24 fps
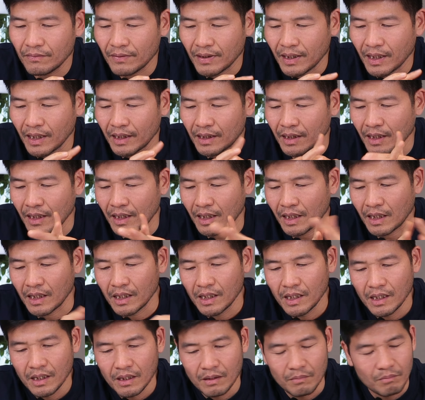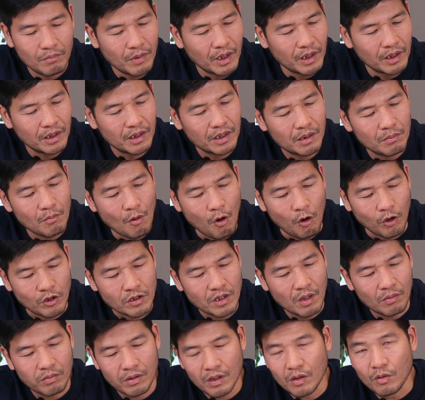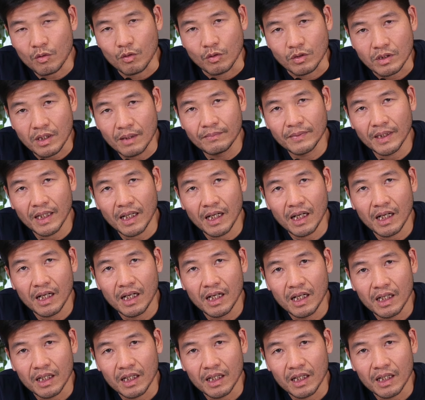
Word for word: Hai nữa là mình bổ dọc cái củ sâm ra,